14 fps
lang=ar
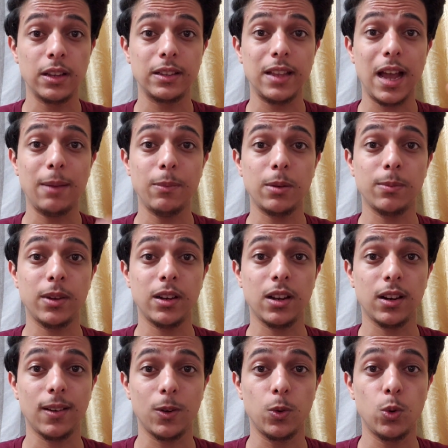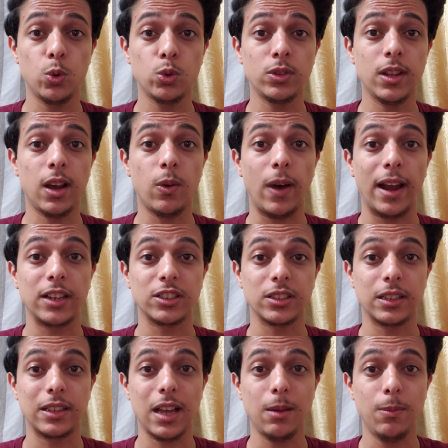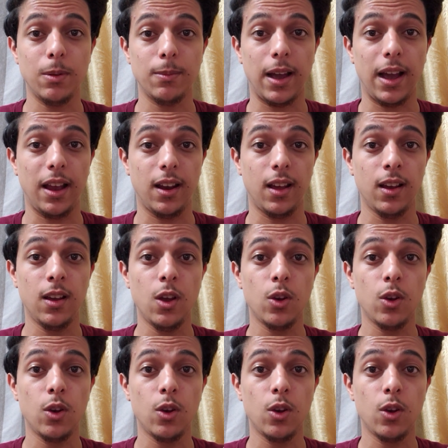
دعما منك لجهودنا وعلشان تتابع معانا